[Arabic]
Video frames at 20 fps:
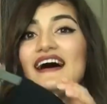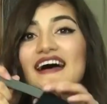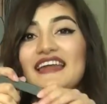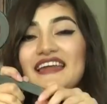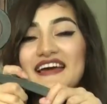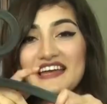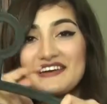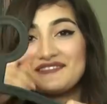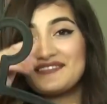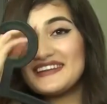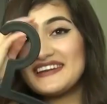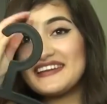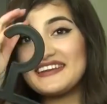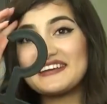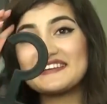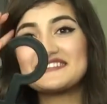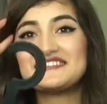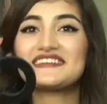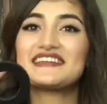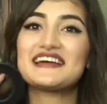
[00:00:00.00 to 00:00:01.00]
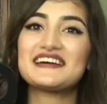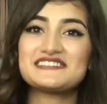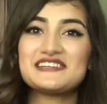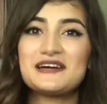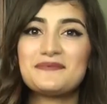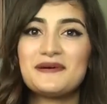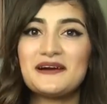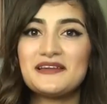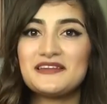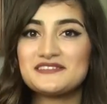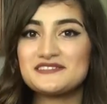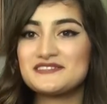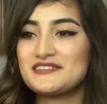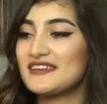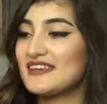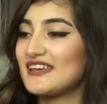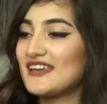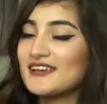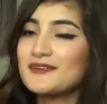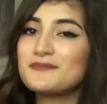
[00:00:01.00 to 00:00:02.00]
هلا كمان انا كثير كان جعبالي
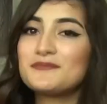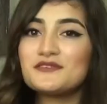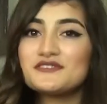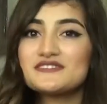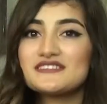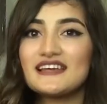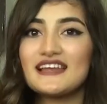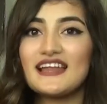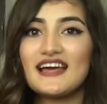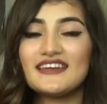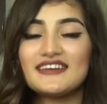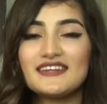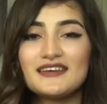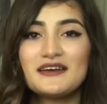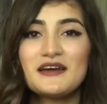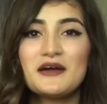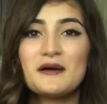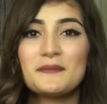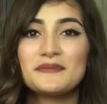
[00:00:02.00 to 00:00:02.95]
اشتري هيك بلوزه لاني